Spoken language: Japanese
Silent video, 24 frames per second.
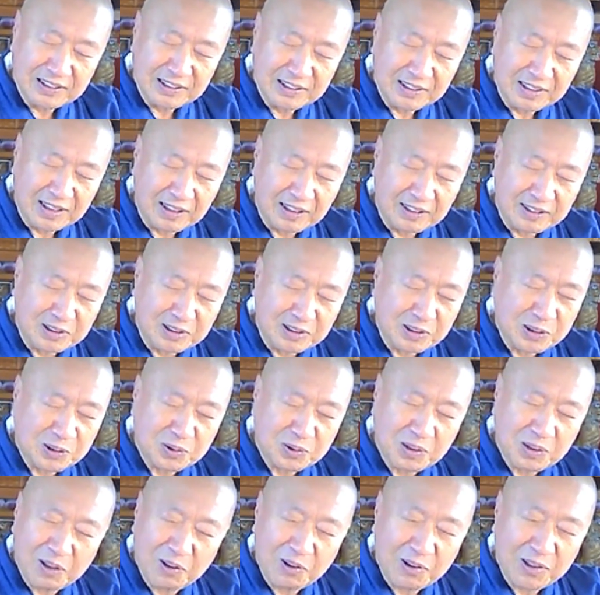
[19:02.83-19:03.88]
ンが地球
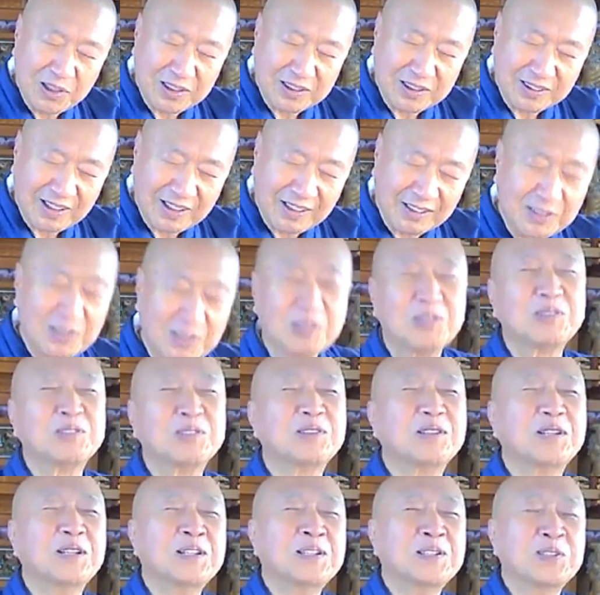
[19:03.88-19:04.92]
は青かったとい
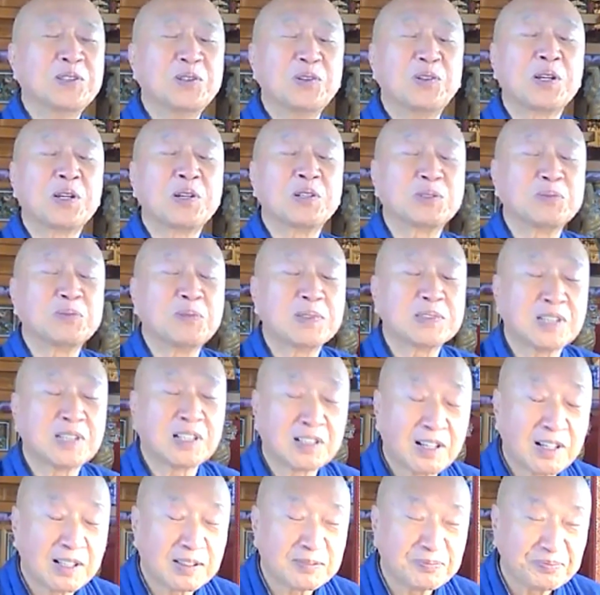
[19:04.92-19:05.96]
う表現をしました
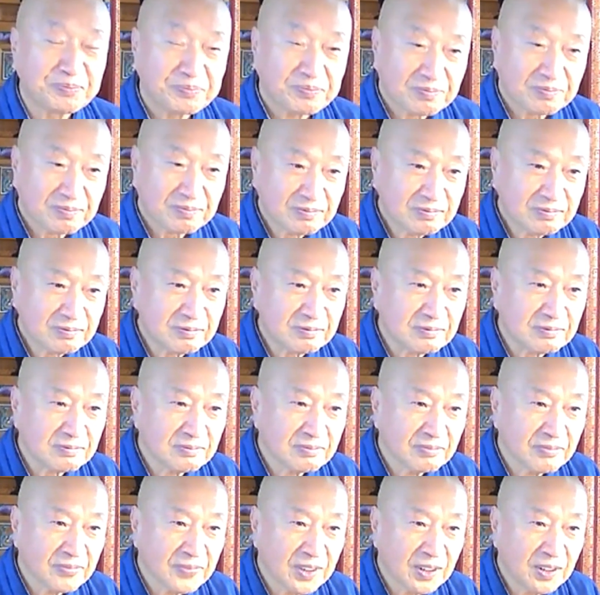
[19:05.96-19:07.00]
が、
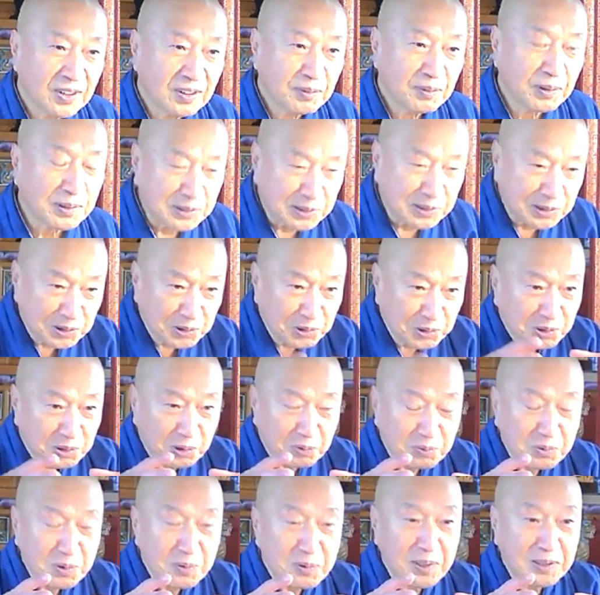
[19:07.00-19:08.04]
まあ、地球儀
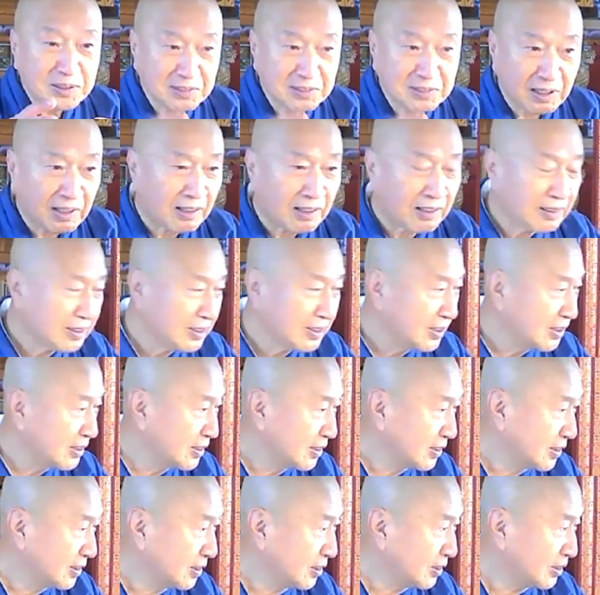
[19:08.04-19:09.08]
を見ますが、
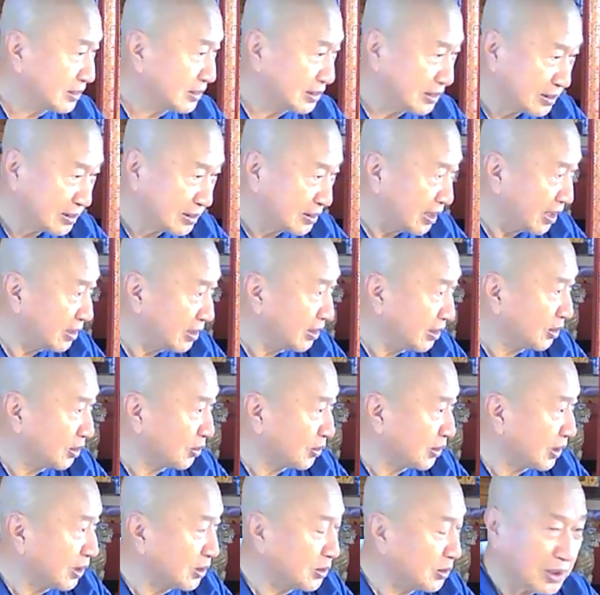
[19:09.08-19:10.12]
実際に
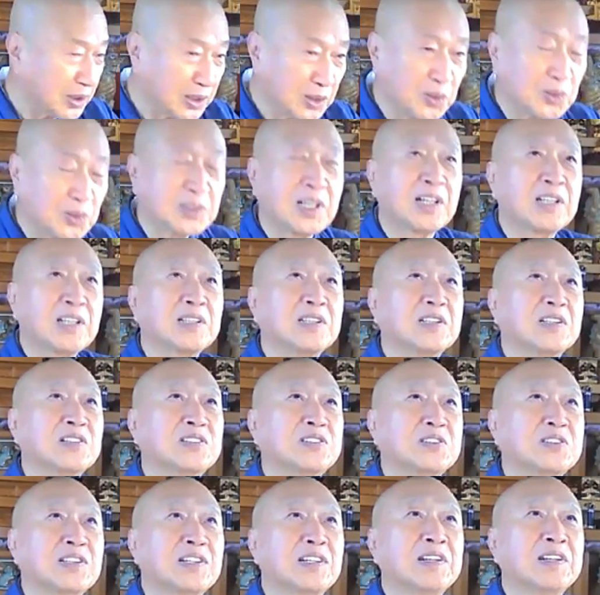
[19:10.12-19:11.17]
ロケットで命かけてで
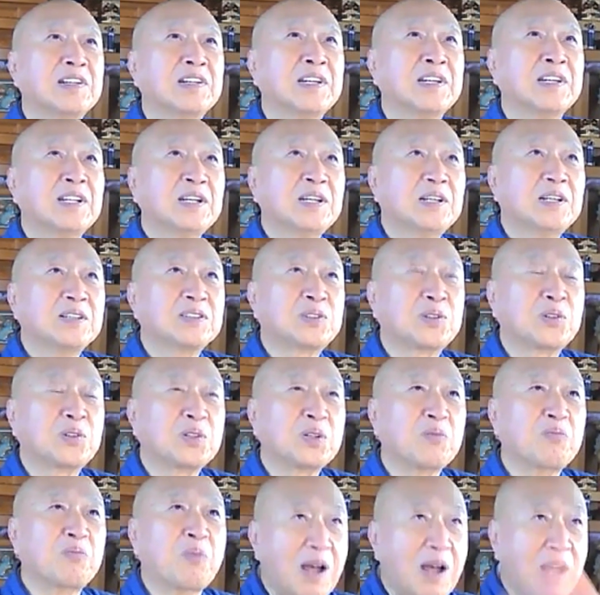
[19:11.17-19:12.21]
すね、そこ
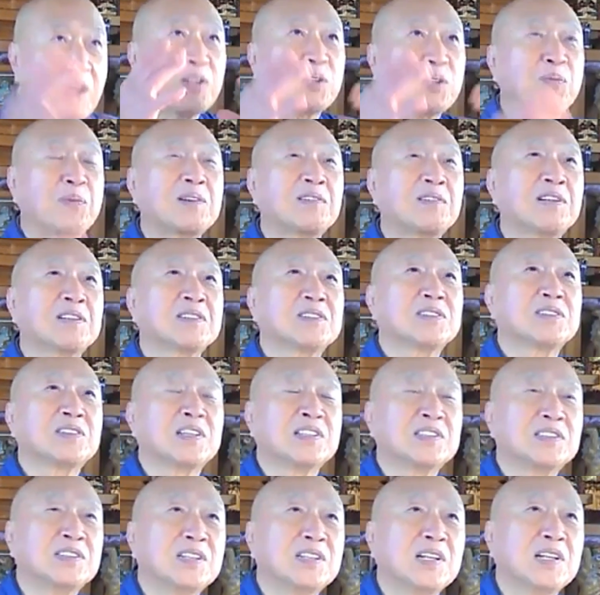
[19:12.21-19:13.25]
でバーンと爆発し
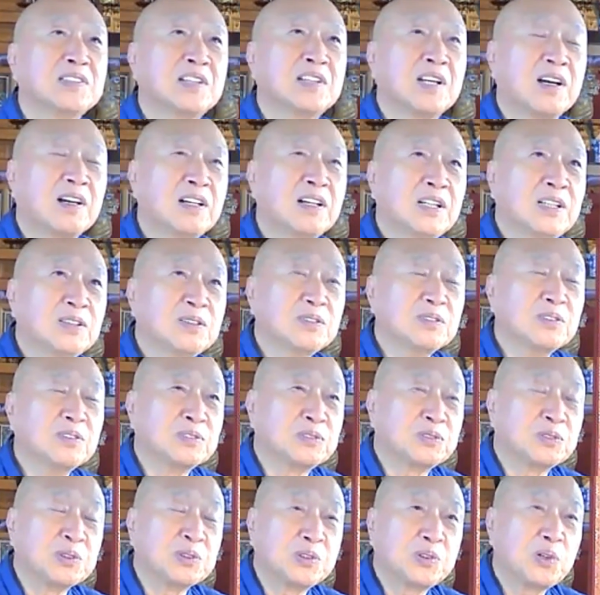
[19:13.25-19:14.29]
て死んでいった宇
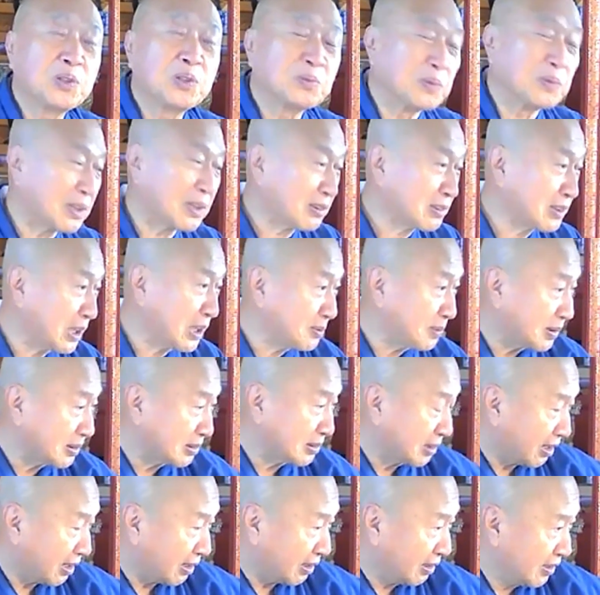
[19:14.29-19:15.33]
宙飛行士もたくさんいま
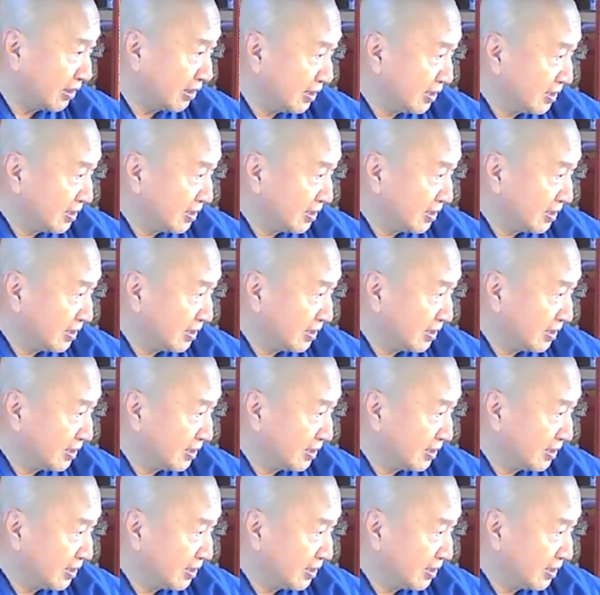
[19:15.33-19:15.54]
すが、